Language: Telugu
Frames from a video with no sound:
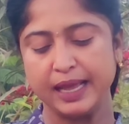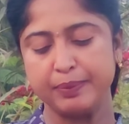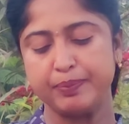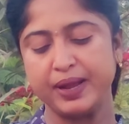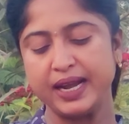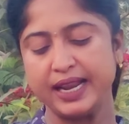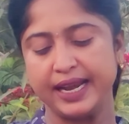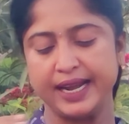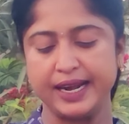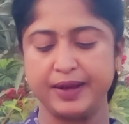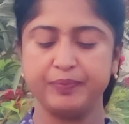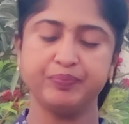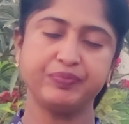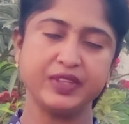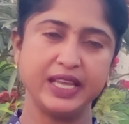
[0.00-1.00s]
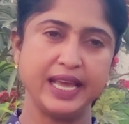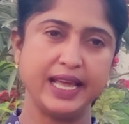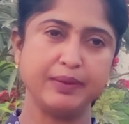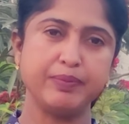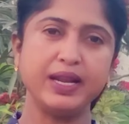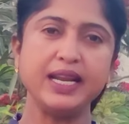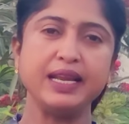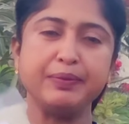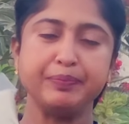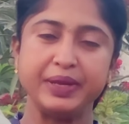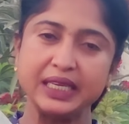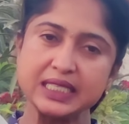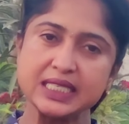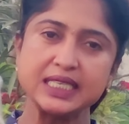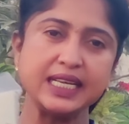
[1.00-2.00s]
హెర్బల్ హెన్న ఈ హెర్బల్
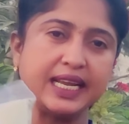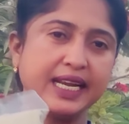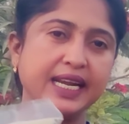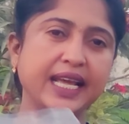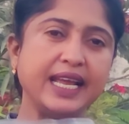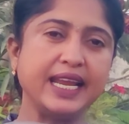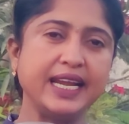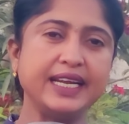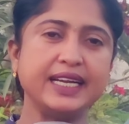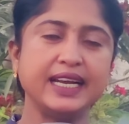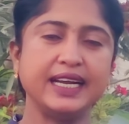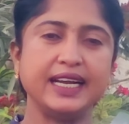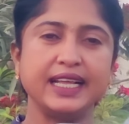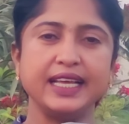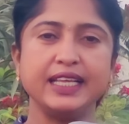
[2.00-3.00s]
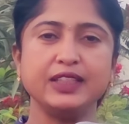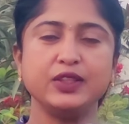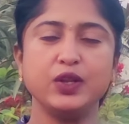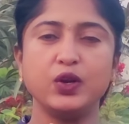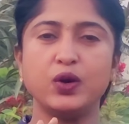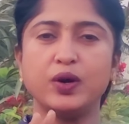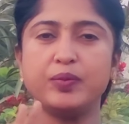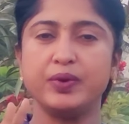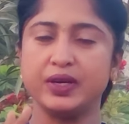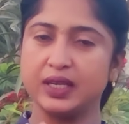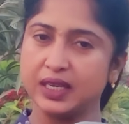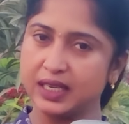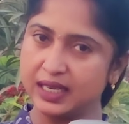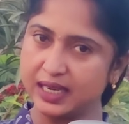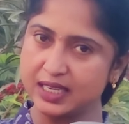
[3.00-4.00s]
మిక్స్డ్ హెన్న ఏంటంటే ఇందులో
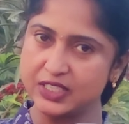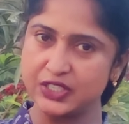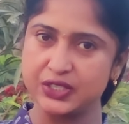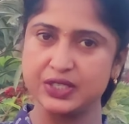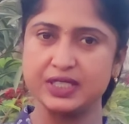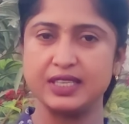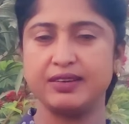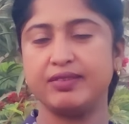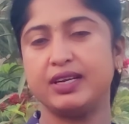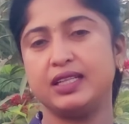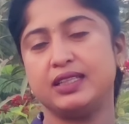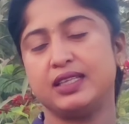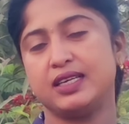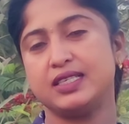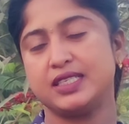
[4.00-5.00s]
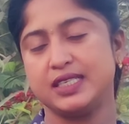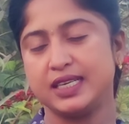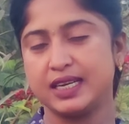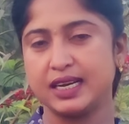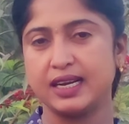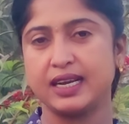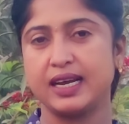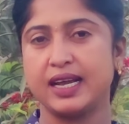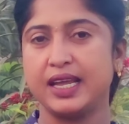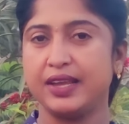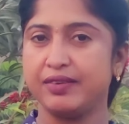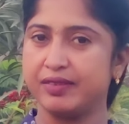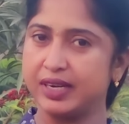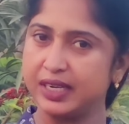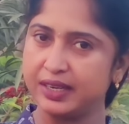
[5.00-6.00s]
భృంగరాజు తర్వాత శీకాకాయి
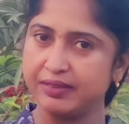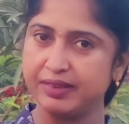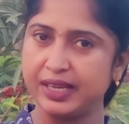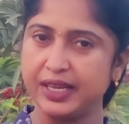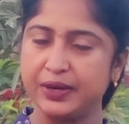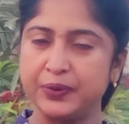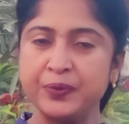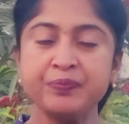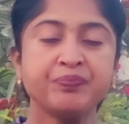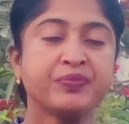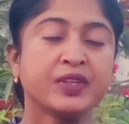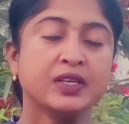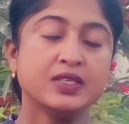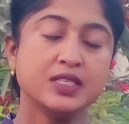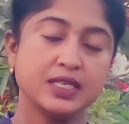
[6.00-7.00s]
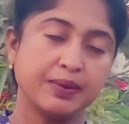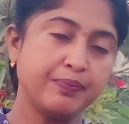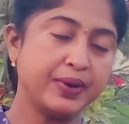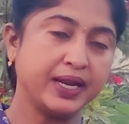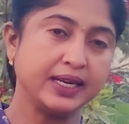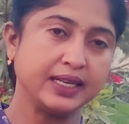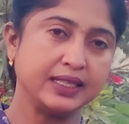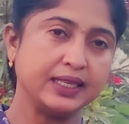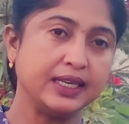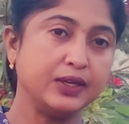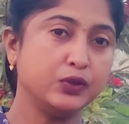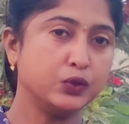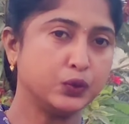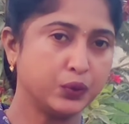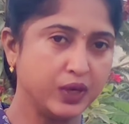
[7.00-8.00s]
వట్టివేరు చెప్పాను కదా
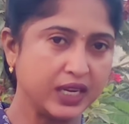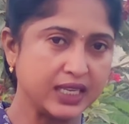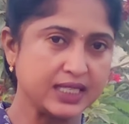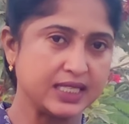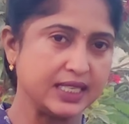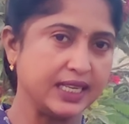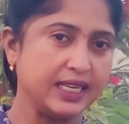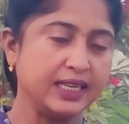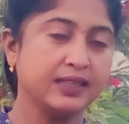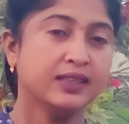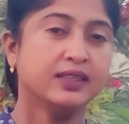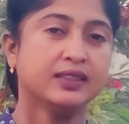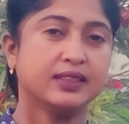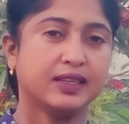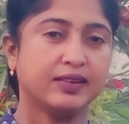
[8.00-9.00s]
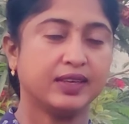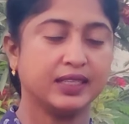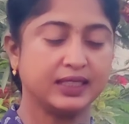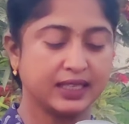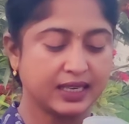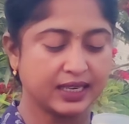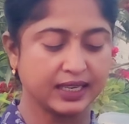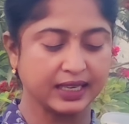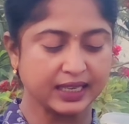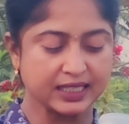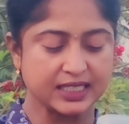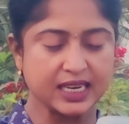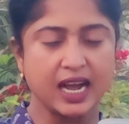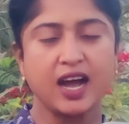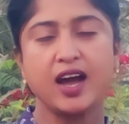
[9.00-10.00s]
నేను తులసి తర్వాత ఇంకా
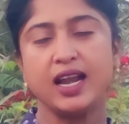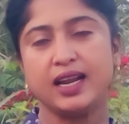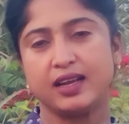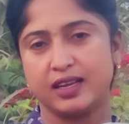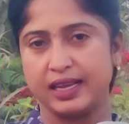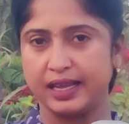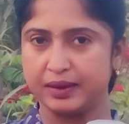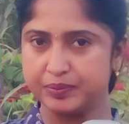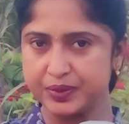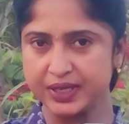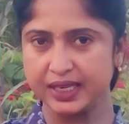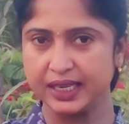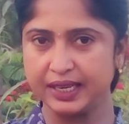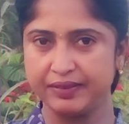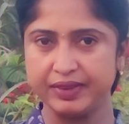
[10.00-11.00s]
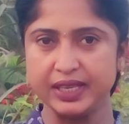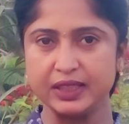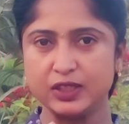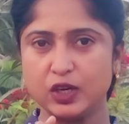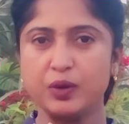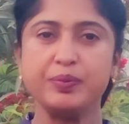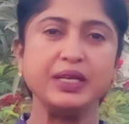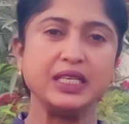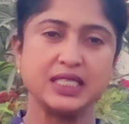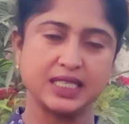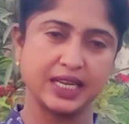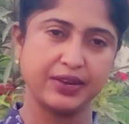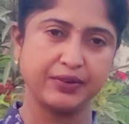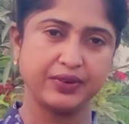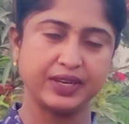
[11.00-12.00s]
చాలా హెర్బ్స్ అనేవి ఇందులో మిక్స్
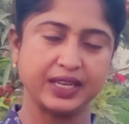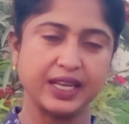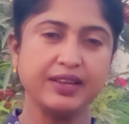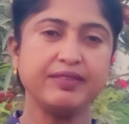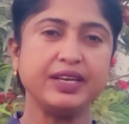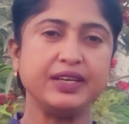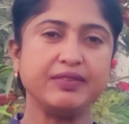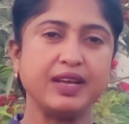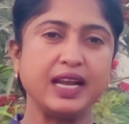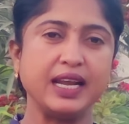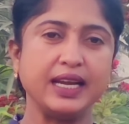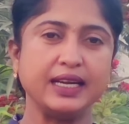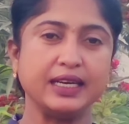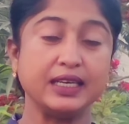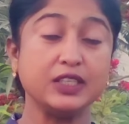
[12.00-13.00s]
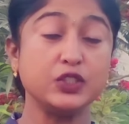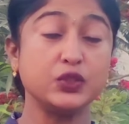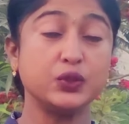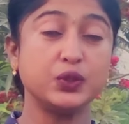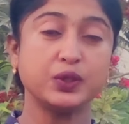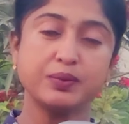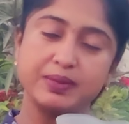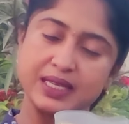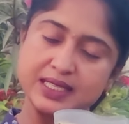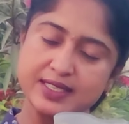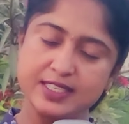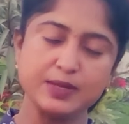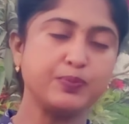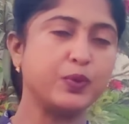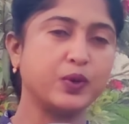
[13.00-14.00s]
అయి ఉంటాయి వీటి వల్ల ఏంటంటే జుట్టుకు
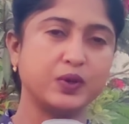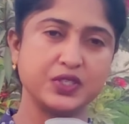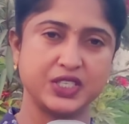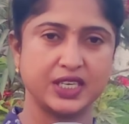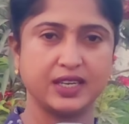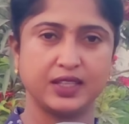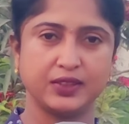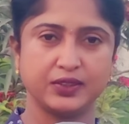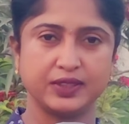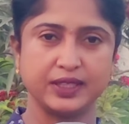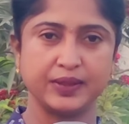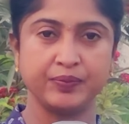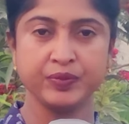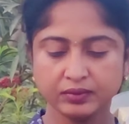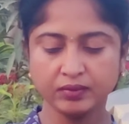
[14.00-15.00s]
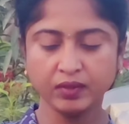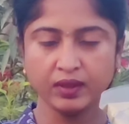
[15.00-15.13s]
మంచి పోషణ అందుతుంది